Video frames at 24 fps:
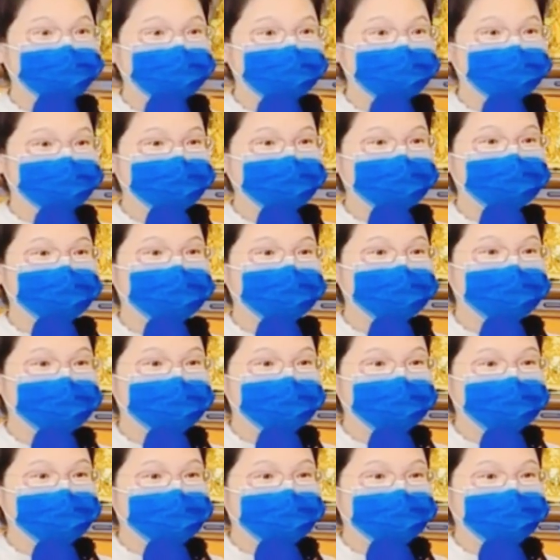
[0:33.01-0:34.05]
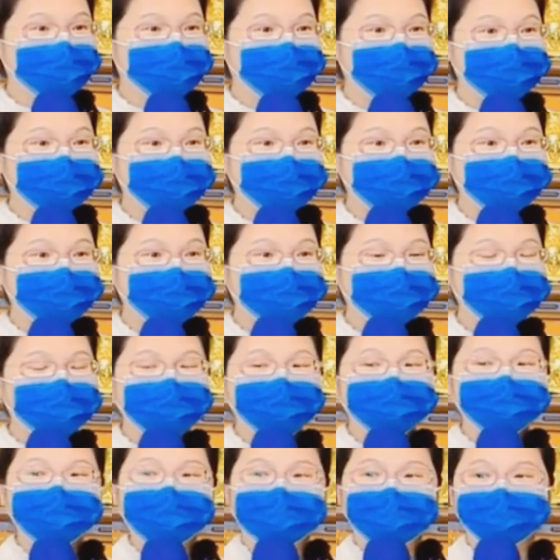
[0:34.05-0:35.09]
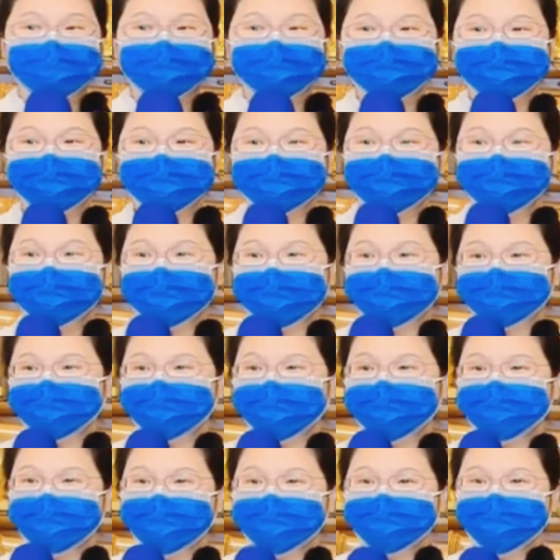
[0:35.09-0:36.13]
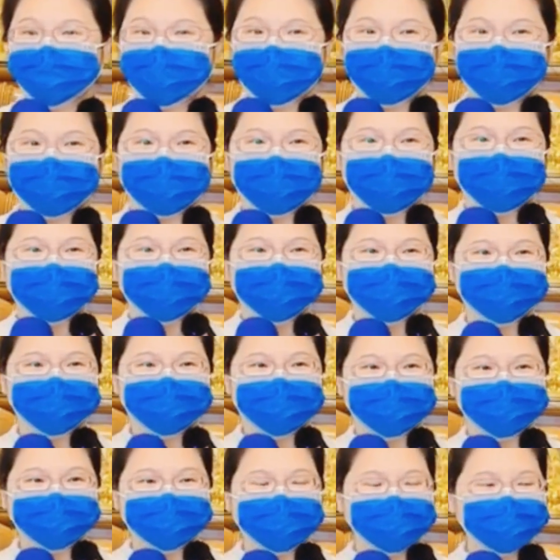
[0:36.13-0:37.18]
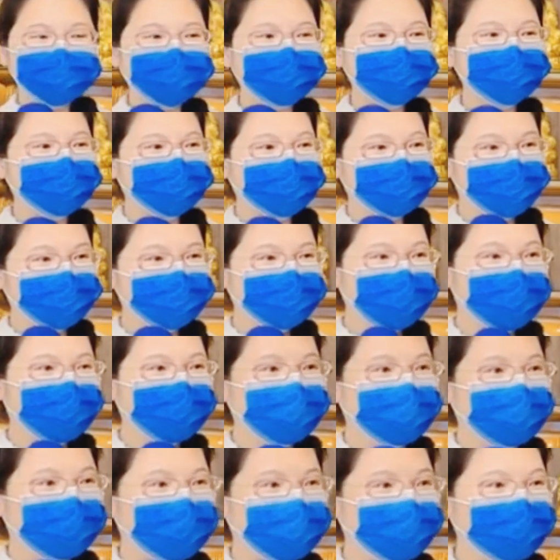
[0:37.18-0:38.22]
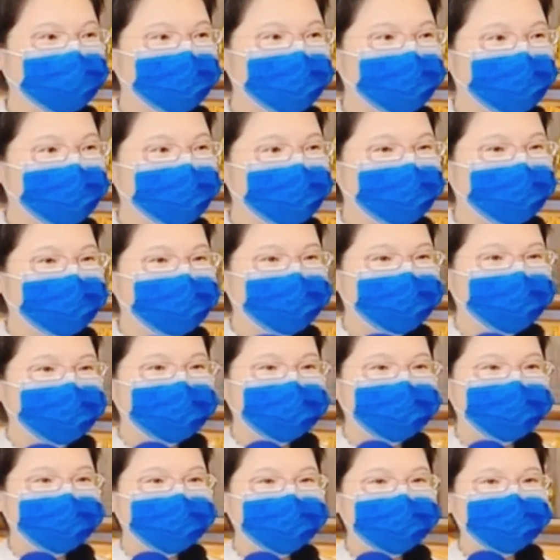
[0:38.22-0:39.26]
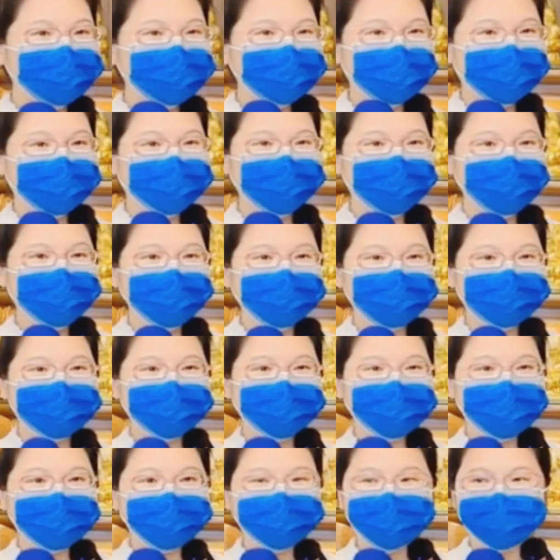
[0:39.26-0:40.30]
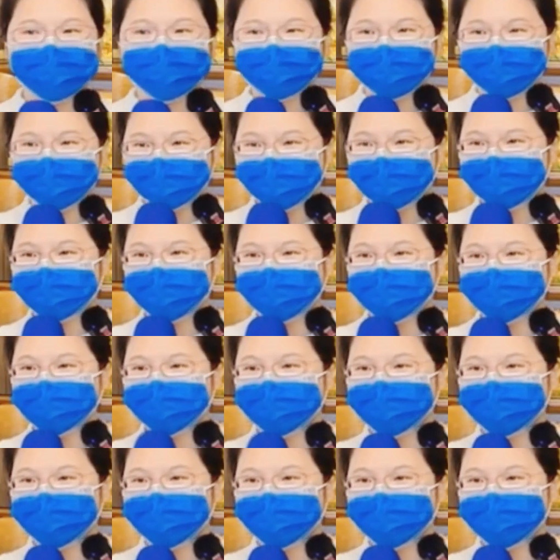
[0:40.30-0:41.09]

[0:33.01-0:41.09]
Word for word: 为什么不就直接讲讲中文就好啦？讲那听得懂的就好啦？有没有想过为什么一定要讲灵语？